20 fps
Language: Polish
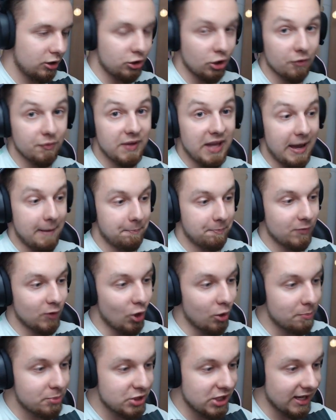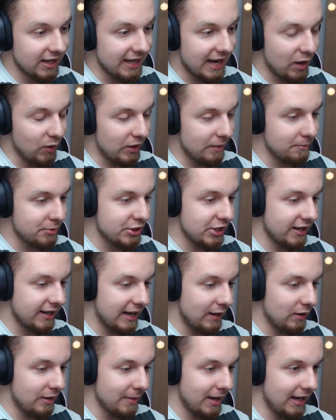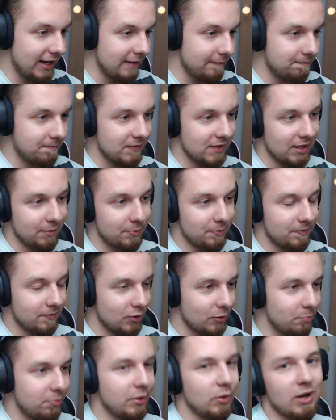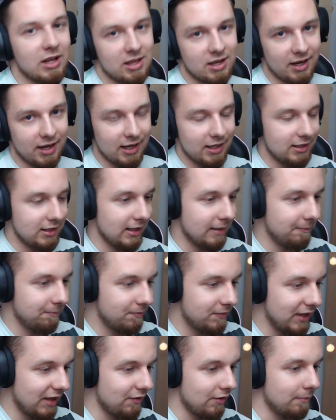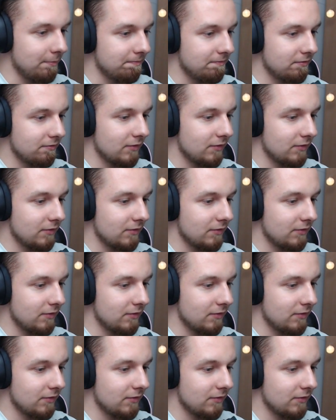Kto wie, no przegrałem, przegrałem, ale nie, no była tragedia. Nie wiem.